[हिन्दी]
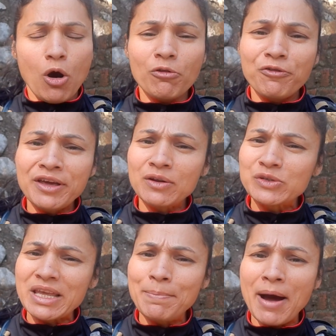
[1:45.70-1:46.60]
और फिर
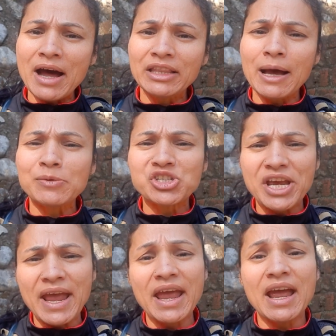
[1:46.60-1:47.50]
उसके बाद आप
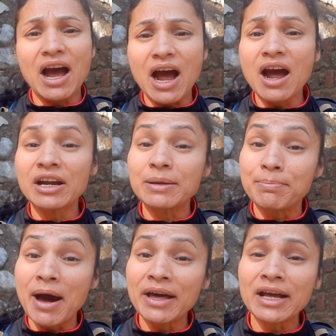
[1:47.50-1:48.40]
छः आठ
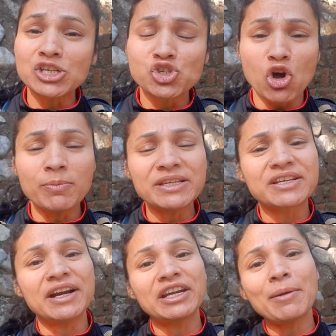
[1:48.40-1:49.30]
बारह
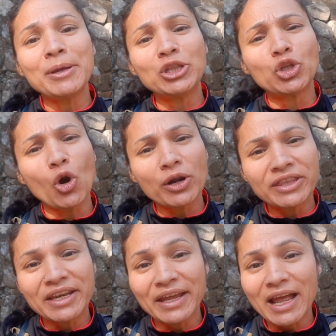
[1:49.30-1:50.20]
चौबीस घंटा भी
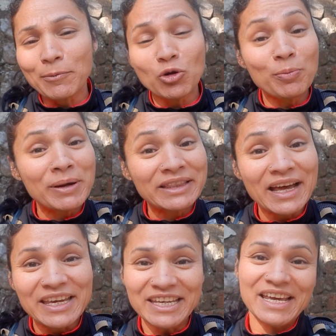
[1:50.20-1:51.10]
दौड़ते रहें आपको
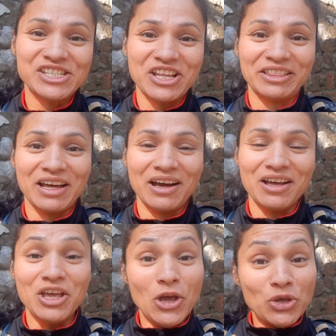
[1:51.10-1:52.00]
पता ही नहीं चलता
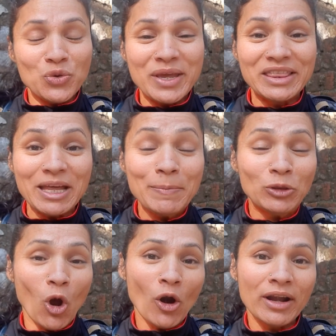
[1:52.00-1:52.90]
क्योंकि तब
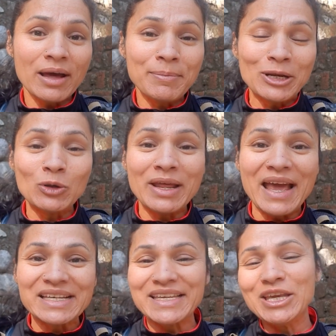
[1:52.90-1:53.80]
दौड़ना बिल्कुल
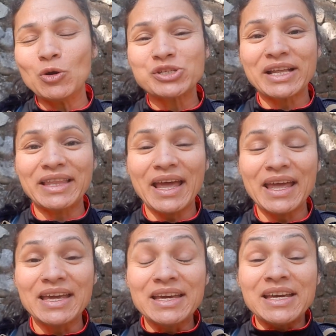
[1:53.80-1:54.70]
ऐसे ही हो जाता
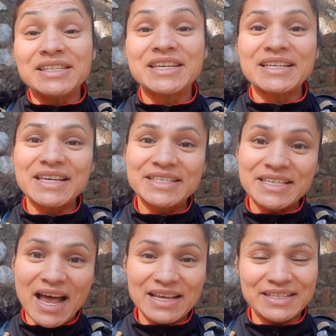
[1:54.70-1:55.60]
है जैसे
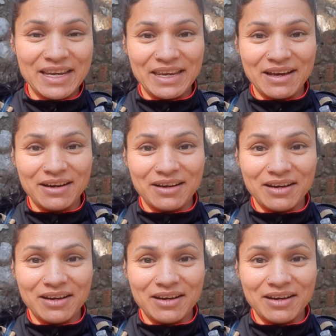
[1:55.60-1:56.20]
सांस लेना